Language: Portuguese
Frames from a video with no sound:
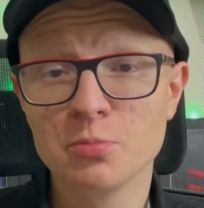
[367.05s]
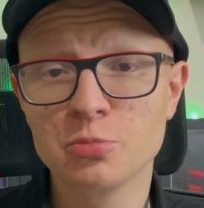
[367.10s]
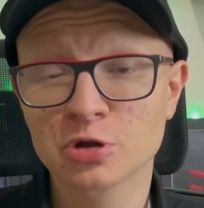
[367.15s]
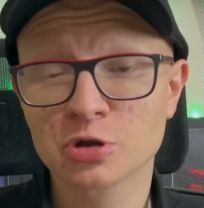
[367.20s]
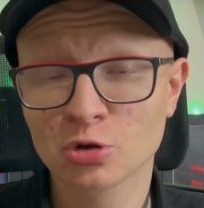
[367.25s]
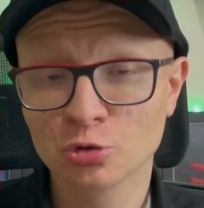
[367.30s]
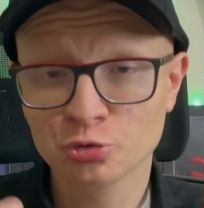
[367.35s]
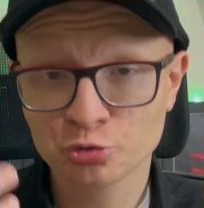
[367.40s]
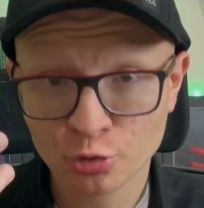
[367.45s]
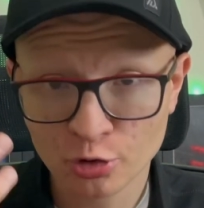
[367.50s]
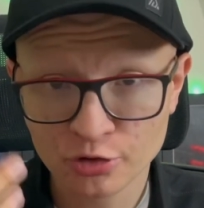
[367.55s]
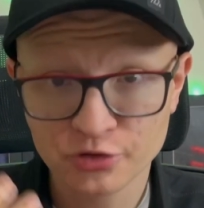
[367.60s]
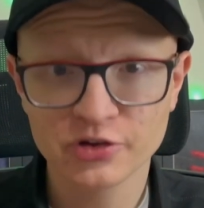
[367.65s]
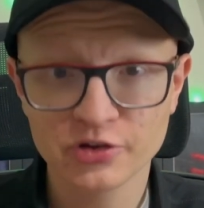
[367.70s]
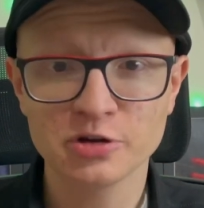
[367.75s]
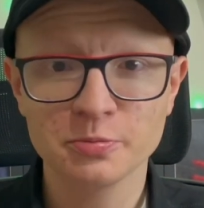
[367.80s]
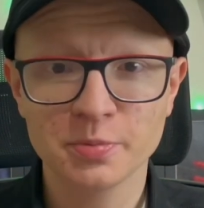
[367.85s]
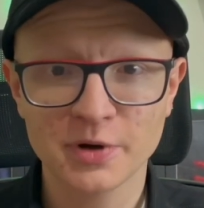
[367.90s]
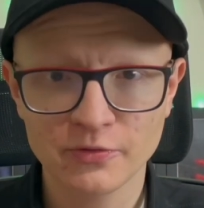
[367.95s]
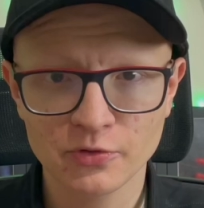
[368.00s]
porque eu tô
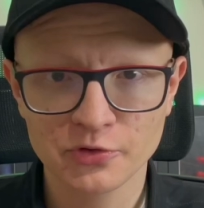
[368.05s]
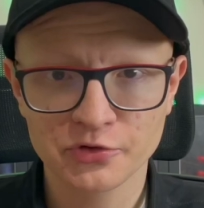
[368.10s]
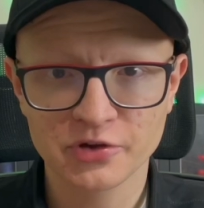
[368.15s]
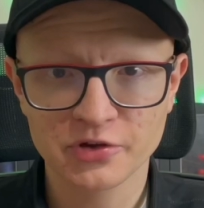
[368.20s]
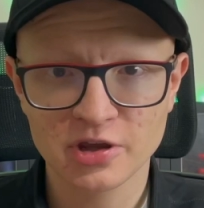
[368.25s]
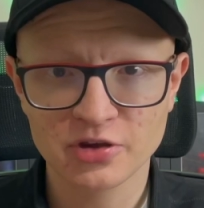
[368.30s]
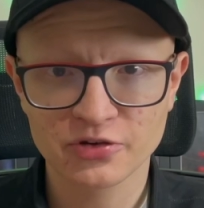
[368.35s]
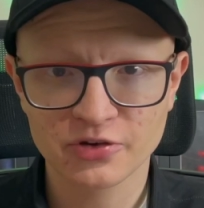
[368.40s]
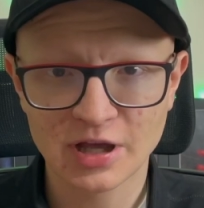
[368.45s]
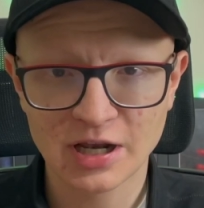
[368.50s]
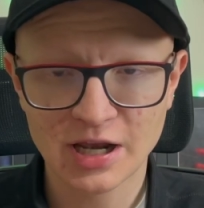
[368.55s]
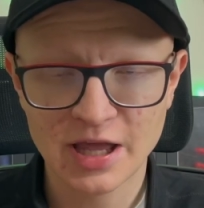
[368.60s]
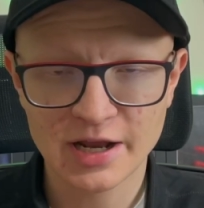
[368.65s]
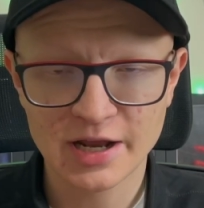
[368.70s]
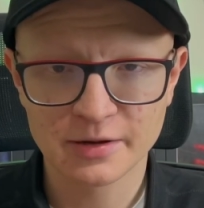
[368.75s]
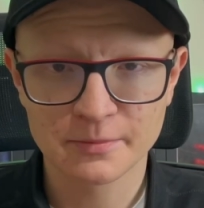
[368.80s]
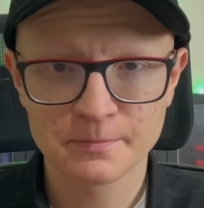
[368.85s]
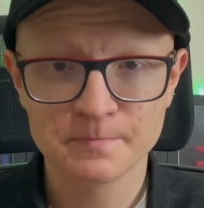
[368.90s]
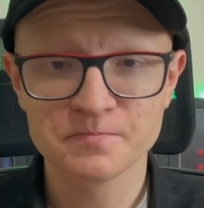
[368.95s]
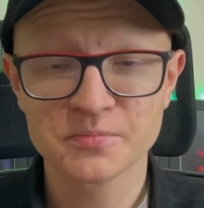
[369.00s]
dizendo para vocês,
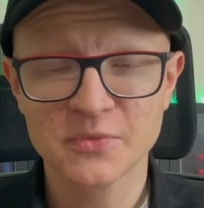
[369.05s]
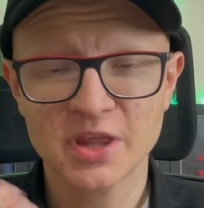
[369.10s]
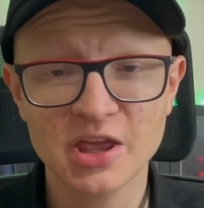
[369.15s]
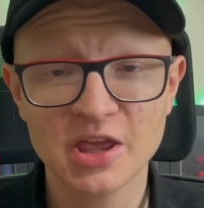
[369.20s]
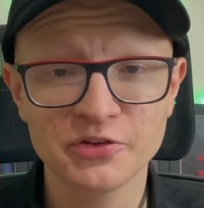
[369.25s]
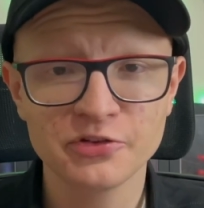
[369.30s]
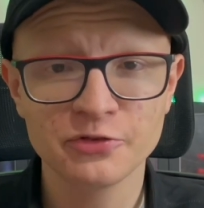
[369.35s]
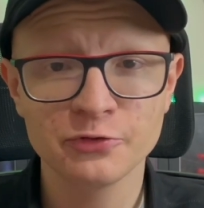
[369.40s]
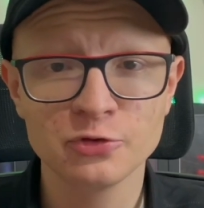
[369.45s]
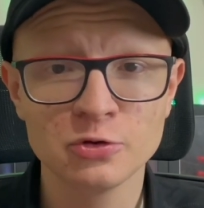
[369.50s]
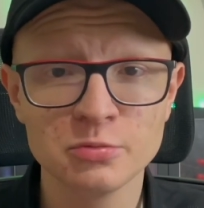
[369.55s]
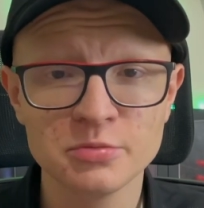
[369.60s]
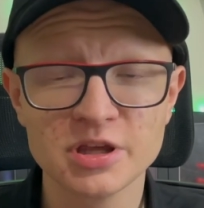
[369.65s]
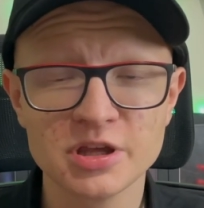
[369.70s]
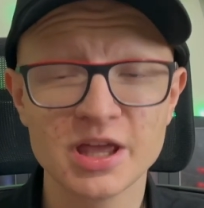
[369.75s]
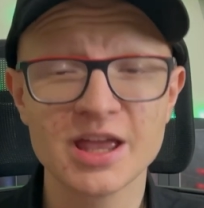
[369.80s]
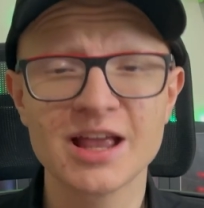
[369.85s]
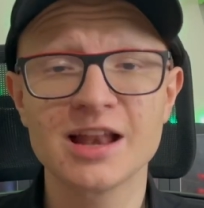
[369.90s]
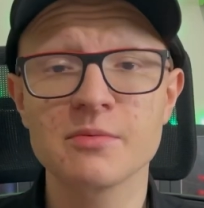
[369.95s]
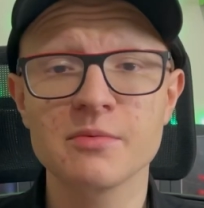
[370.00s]
galera, esse
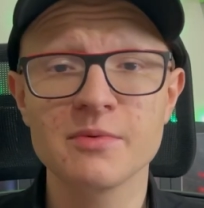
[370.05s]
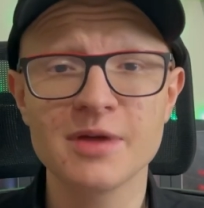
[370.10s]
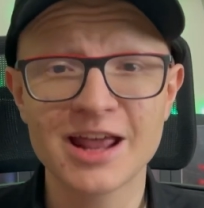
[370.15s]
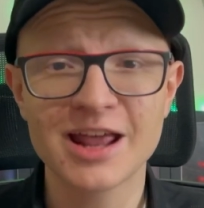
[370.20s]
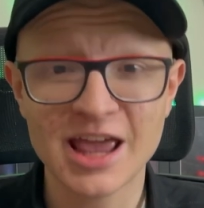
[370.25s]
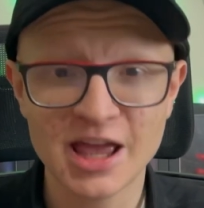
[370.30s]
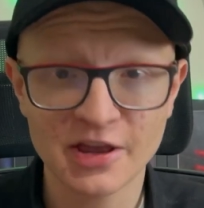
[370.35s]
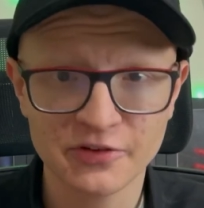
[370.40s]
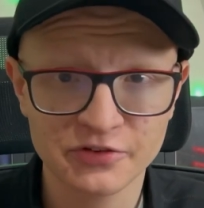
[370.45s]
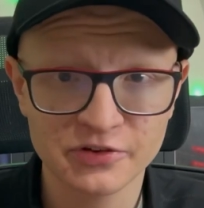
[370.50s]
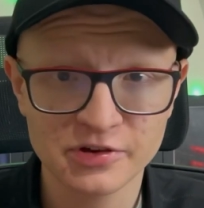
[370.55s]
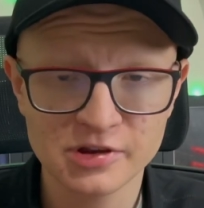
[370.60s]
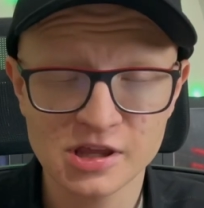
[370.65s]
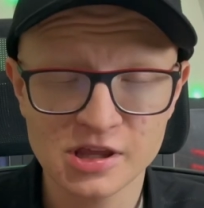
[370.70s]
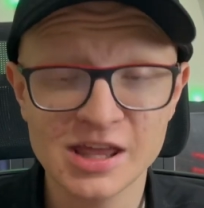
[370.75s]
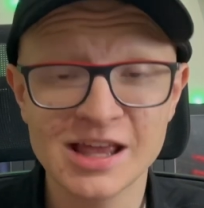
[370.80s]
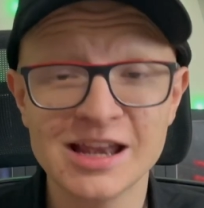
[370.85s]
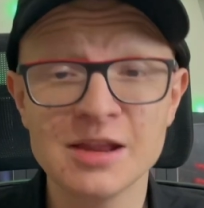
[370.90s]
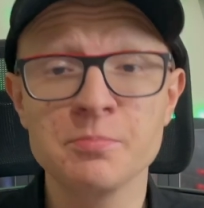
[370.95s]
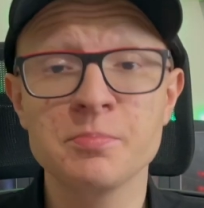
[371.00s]
filme ele
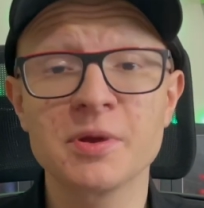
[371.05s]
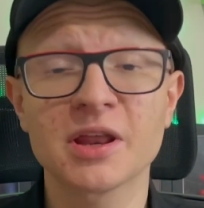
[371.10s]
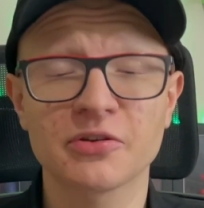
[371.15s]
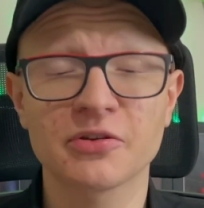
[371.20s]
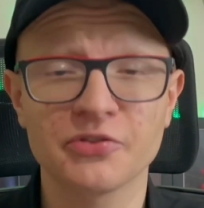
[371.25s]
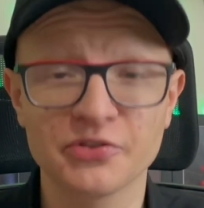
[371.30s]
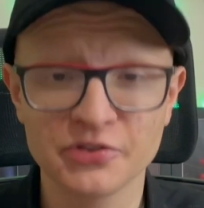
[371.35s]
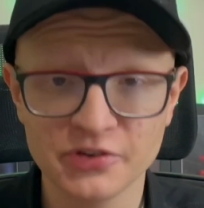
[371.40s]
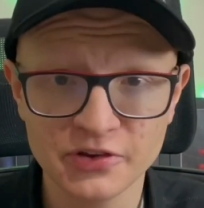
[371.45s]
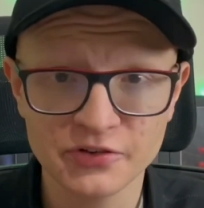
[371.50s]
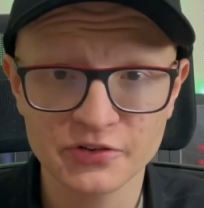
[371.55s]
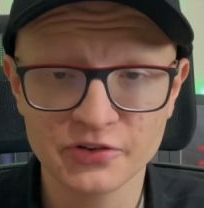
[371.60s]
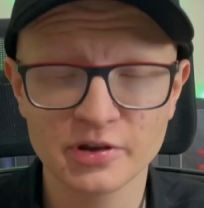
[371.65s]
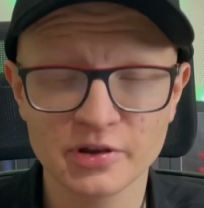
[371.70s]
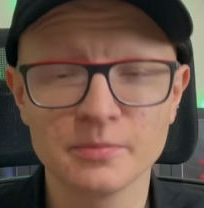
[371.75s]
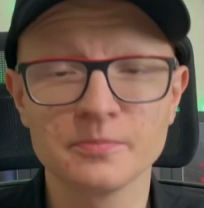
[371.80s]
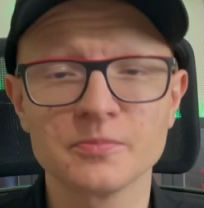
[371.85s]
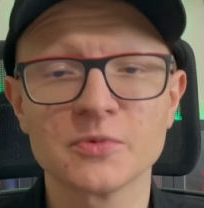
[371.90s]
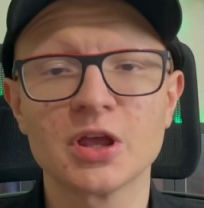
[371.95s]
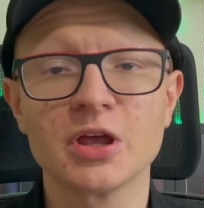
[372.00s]
merece e ele
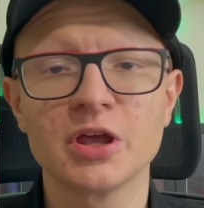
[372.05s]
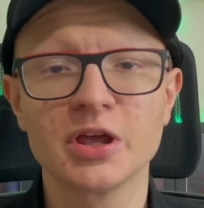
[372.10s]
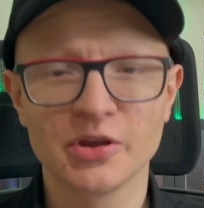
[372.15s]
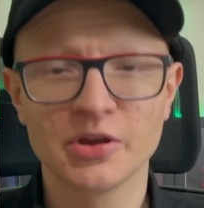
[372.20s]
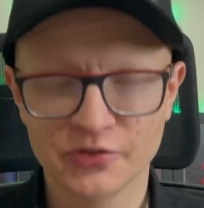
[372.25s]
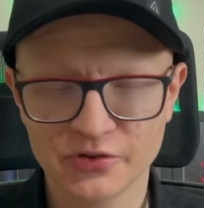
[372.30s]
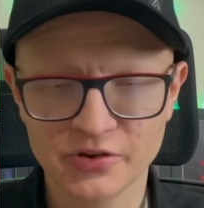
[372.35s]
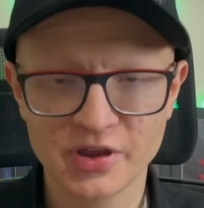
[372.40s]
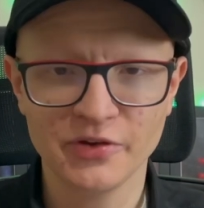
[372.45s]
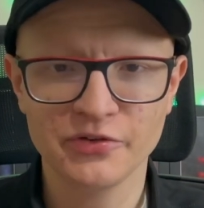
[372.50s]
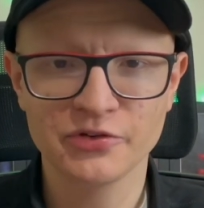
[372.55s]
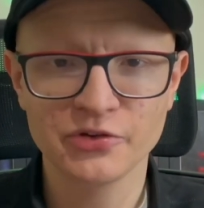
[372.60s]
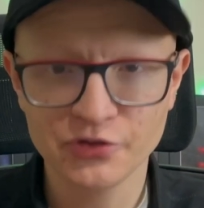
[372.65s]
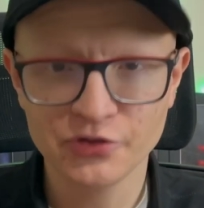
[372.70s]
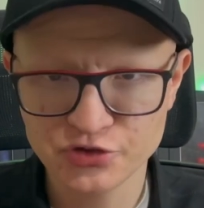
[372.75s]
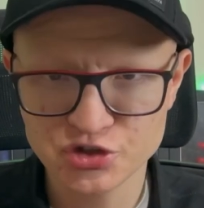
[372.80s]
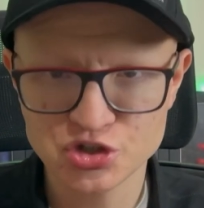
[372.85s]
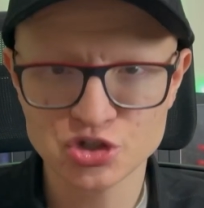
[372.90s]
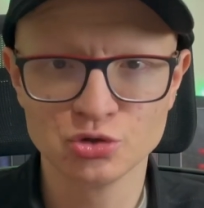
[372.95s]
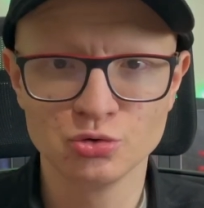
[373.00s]
precisa ser
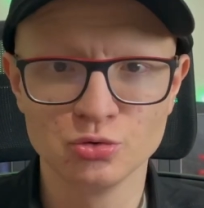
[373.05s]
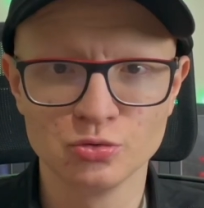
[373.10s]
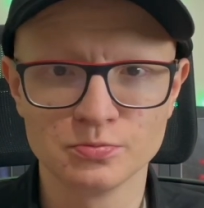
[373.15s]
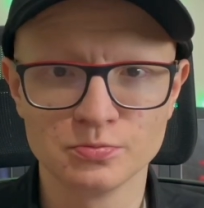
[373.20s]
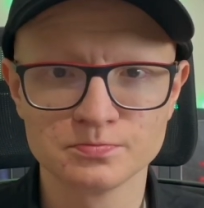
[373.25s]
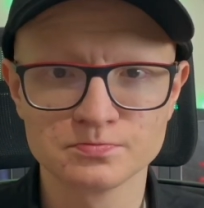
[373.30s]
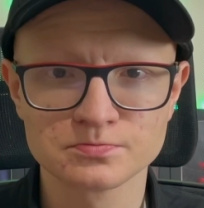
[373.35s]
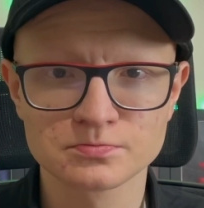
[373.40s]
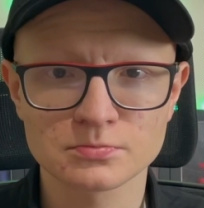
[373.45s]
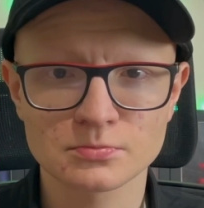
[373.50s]
assistido.